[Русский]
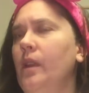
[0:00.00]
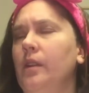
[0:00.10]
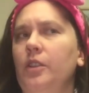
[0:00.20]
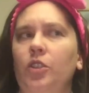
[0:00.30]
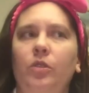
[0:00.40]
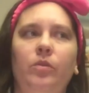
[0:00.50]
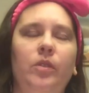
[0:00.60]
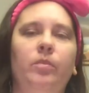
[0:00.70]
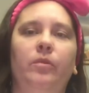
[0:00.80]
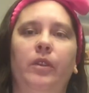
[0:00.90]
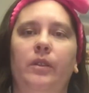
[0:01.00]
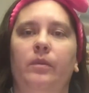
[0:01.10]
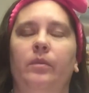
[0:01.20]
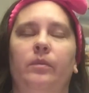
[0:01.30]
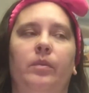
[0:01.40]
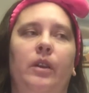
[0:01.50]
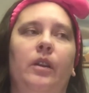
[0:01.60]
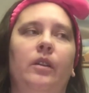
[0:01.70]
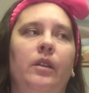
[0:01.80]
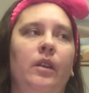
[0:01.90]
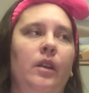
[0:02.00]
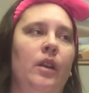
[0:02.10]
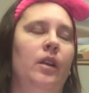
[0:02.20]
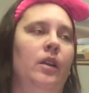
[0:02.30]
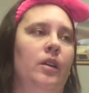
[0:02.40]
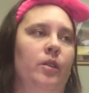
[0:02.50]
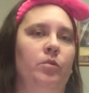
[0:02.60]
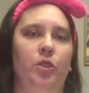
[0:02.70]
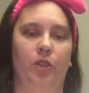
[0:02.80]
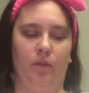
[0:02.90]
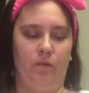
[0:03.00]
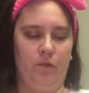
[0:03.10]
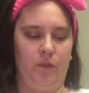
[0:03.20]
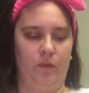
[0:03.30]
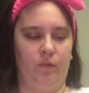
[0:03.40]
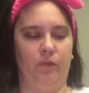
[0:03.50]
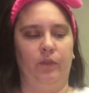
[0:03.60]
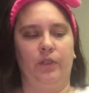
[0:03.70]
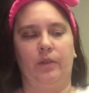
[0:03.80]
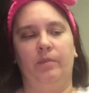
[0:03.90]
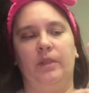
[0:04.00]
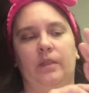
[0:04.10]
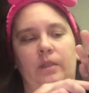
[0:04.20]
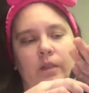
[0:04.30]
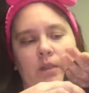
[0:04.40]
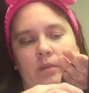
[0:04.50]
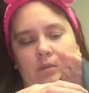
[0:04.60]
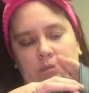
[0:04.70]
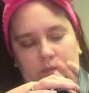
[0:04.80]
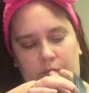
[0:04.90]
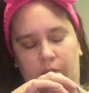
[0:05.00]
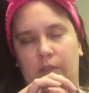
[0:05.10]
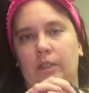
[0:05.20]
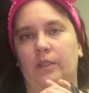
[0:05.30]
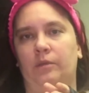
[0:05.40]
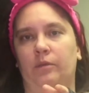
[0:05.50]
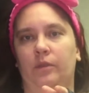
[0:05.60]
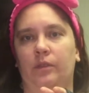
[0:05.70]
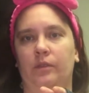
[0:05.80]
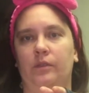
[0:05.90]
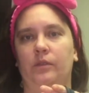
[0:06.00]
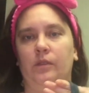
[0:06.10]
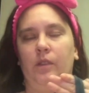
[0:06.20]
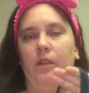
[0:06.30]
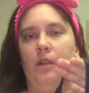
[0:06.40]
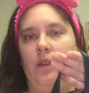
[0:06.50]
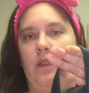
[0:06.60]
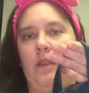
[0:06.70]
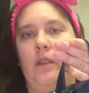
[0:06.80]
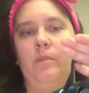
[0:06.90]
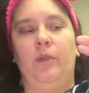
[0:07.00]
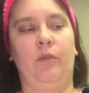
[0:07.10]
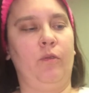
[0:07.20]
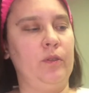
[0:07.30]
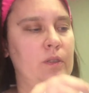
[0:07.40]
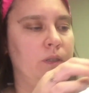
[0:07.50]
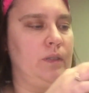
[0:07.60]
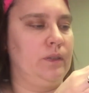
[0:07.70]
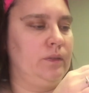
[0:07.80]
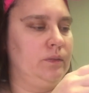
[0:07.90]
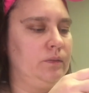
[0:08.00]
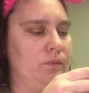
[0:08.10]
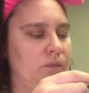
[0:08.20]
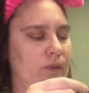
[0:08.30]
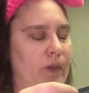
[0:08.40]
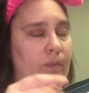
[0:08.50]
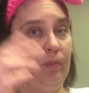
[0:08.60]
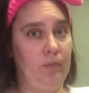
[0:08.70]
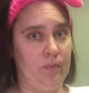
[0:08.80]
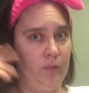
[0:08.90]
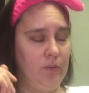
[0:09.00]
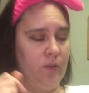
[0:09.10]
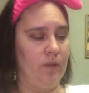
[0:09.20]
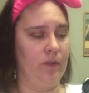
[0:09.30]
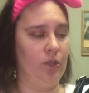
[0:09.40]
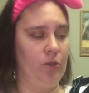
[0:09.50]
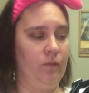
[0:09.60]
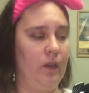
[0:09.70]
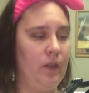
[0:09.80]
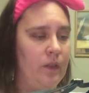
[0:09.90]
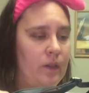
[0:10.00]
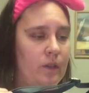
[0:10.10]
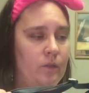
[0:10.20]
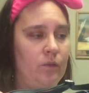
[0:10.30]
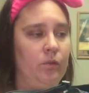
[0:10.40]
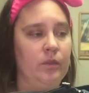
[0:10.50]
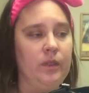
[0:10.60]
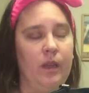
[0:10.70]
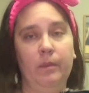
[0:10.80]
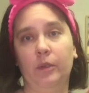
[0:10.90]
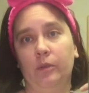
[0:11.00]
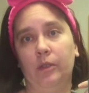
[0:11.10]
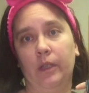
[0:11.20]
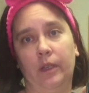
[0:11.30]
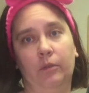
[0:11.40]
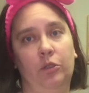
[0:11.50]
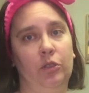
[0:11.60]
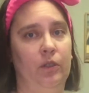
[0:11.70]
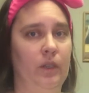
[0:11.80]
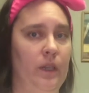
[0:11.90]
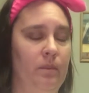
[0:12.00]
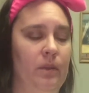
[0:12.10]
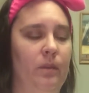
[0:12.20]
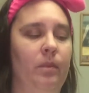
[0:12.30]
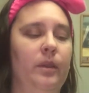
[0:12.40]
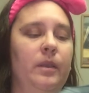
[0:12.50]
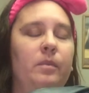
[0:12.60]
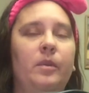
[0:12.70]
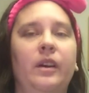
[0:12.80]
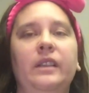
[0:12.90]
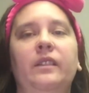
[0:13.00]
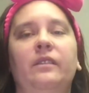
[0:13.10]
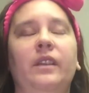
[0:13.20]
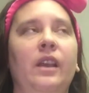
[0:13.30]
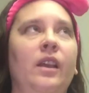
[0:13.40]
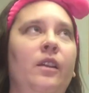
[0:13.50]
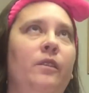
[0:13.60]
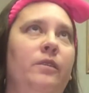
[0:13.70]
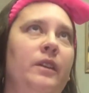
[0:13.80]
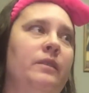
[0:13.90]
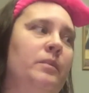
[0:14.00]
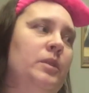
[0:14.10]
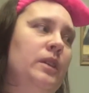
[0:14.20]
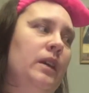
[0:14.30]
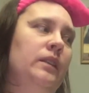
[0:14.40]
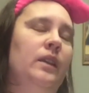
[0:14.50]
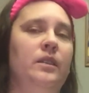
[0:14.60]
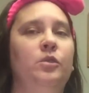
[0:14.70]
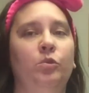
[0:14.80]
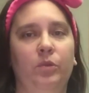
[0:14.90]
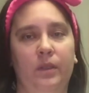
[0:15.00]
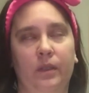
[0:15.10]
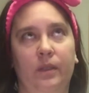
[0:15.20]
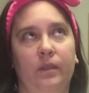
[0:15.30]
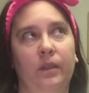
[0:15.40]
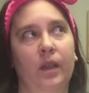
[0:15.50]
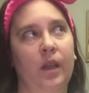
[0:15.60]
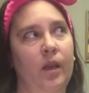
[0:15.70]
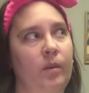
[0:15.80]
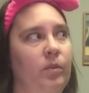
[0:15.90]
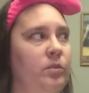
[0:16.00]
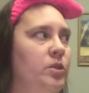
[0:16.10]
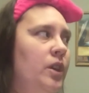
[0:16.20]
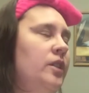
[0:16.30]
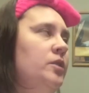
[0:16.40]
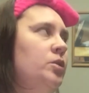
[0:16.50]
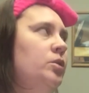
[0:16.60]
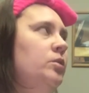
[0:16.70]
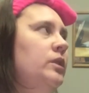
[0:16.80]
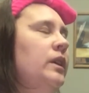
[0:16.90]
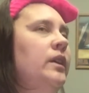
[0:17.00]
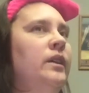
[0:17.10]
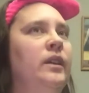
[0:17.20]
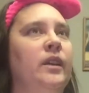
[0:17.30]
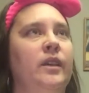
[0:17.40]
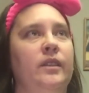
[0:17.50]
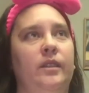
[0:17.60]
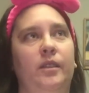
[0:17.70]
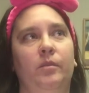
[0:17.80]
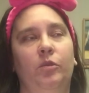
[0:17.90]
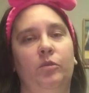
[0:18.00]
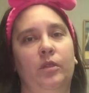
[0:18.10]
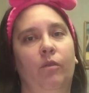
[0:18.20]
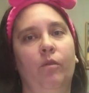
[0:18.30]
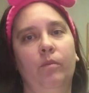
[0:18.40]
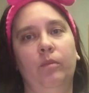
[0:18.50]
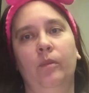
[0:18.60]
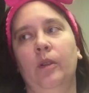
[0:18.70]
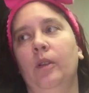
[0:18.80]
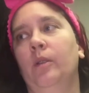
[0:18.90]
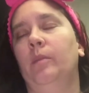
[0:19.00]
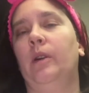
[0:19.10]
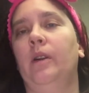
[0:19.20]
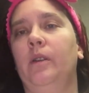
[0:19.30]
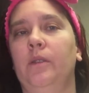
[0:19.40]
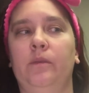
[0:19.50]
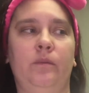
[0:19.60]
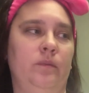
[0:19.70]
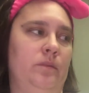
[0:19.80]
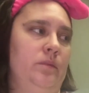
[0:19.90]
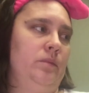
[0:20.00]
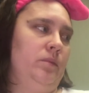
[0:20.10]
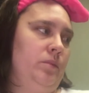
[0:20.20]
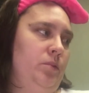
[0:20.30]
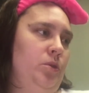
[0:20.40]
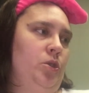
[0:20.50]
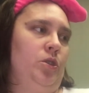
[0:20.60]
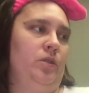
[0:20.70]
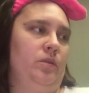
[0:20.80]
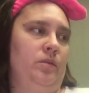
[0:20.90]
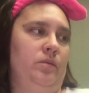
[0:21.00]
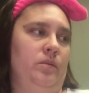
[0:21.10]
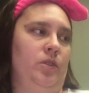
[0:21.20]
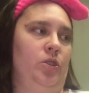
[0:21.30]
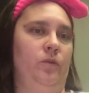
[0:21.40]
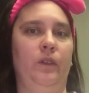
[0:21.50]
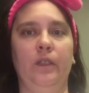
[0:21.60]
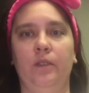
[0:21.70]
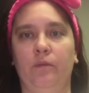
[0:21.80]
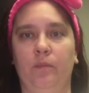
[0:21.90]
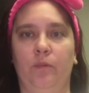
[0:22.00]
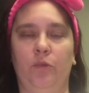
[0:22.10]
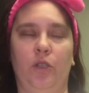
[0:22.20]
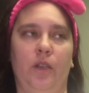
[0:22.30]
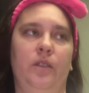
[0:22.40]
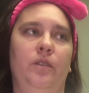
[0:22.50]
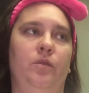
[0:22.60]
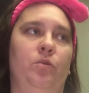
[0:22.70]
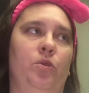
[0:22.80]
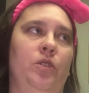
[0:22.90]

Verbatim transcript: конечно, у них бывает брак, ручки рвутся вот в этих местах, вот здесь вот. И приходится, я просто зашивала их, но сами рюкзаки очень крепкие, поэтому они фиг вообще когда износятся. Получается, что ты с этим рюкзаком, пока будешь зашивать его будешь ходить всю